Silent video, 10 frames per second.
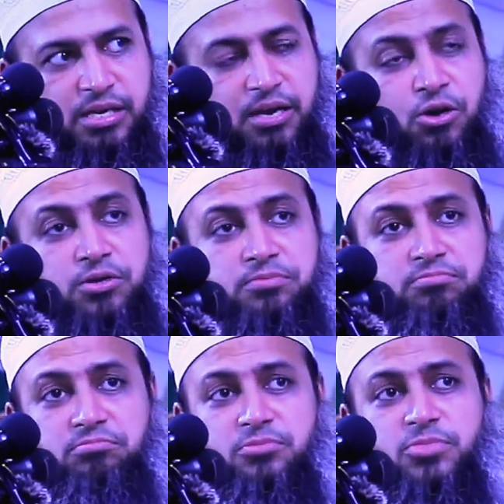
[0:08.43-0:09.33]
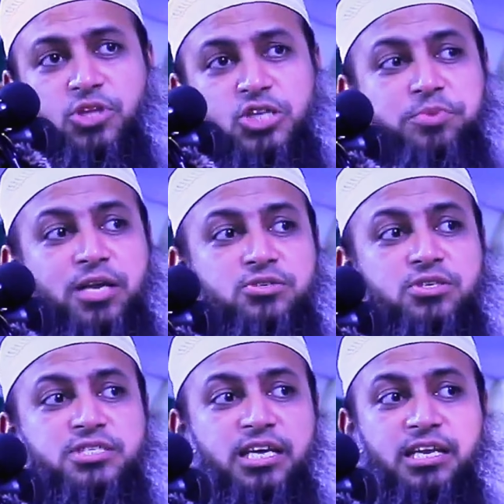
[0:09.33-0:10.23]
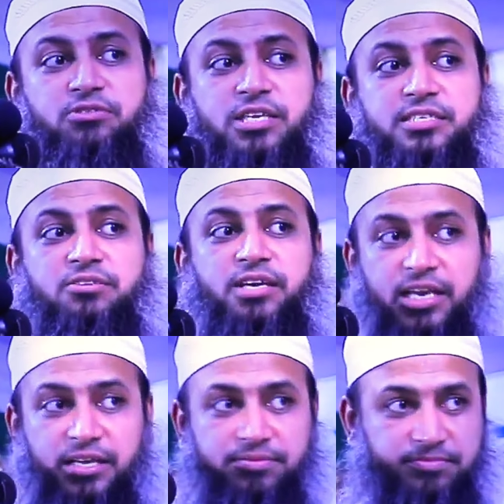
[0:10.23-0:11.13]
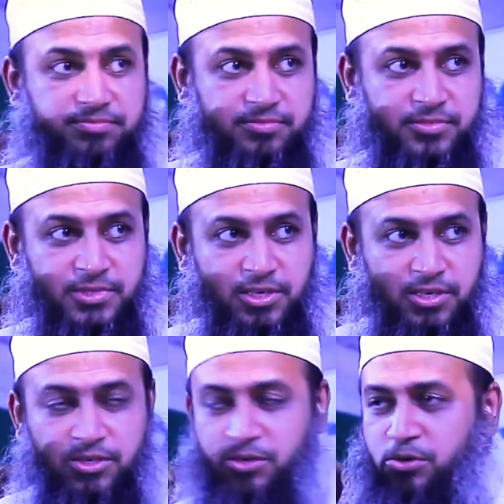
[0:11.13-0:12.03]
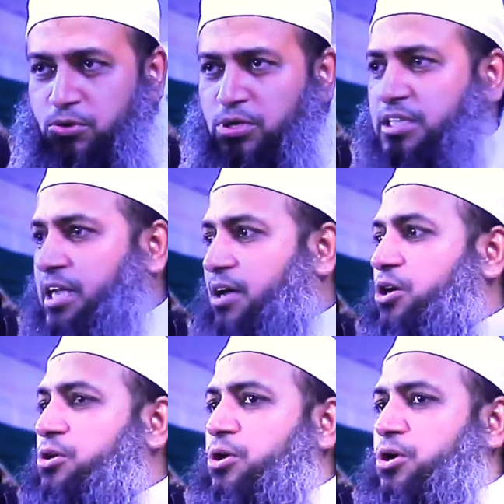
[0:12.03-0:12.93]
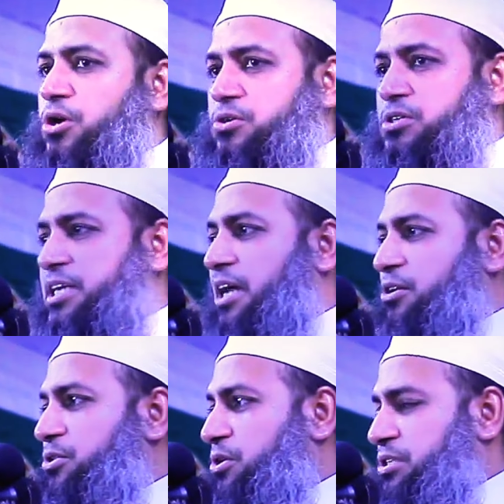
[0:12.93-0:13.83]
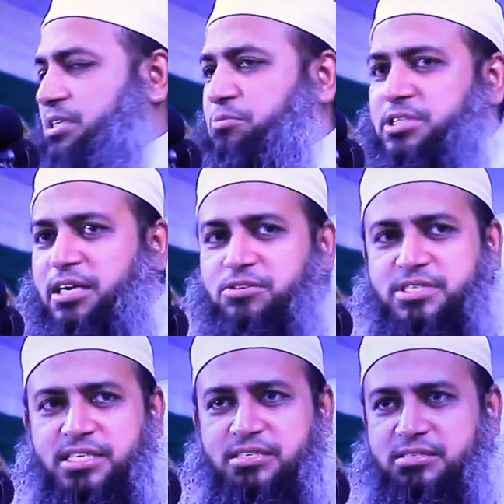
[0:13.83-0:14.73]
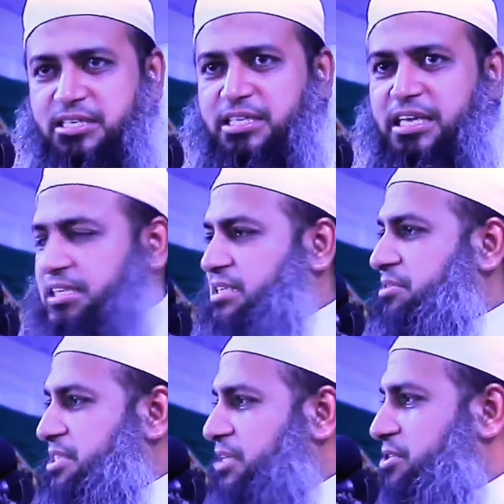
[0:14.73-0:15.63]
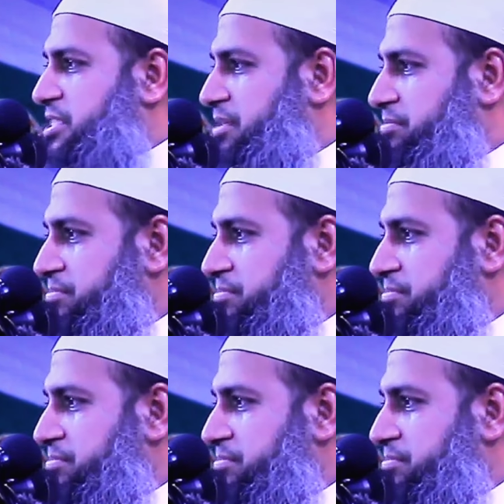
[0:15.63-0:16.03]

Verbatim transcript: এখন দশ বারো জন ছেলে উঠেছে ওইখানে উঠে তারা হই হুল্লোড় করছে আনন্দ করছে মজা করছে চিৎকার চেঁচামেচি করছে